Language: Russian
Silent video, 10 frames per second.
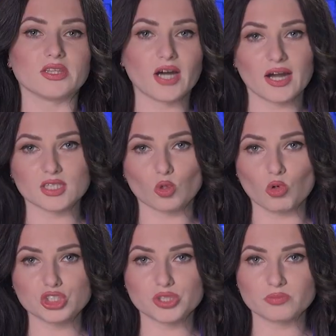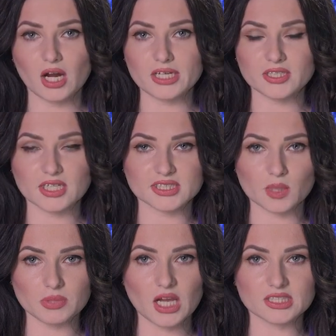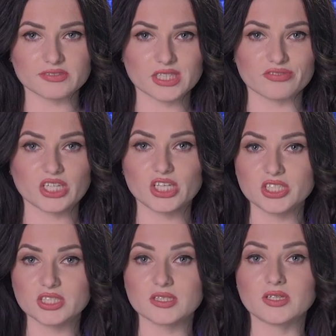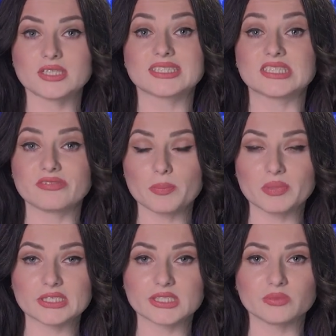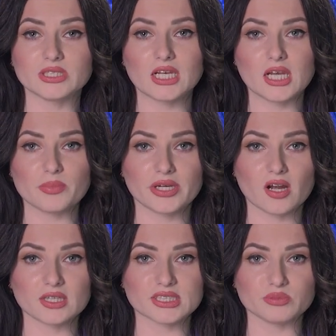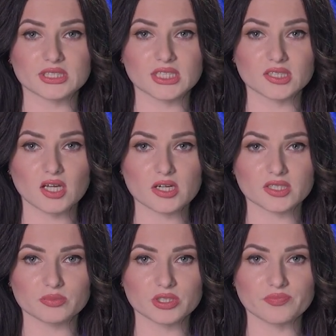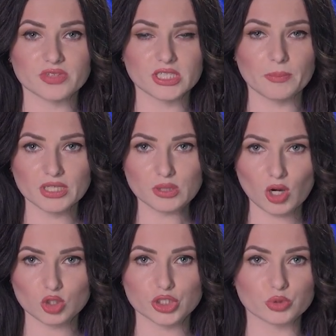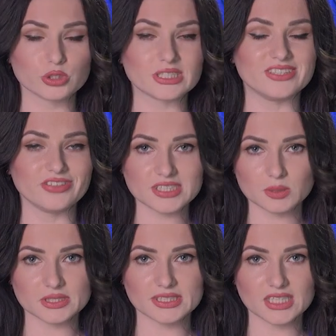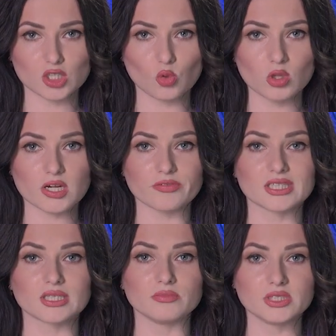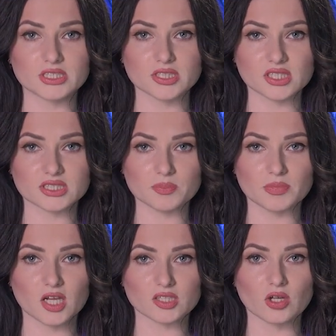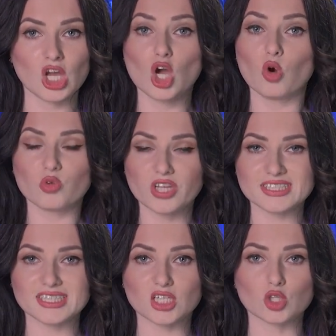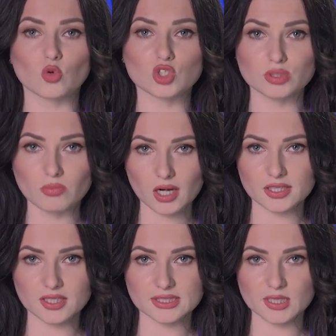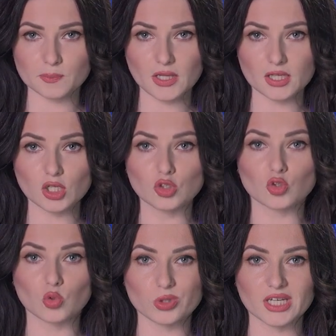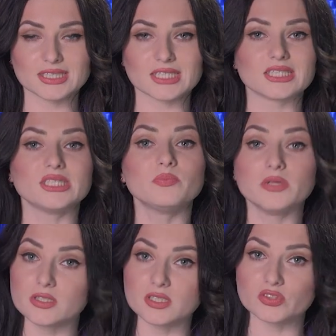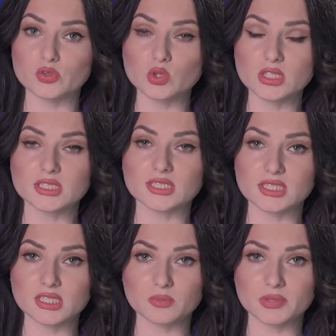Да, это очень маленькая зарплата в сравнении с европейскими или американскими стандартами. Я понимаю, что у них 250 долларов – это мизерная зарплата. У нас это тоже маленькая зарплата, но у нас это не бедность, все-таки сказал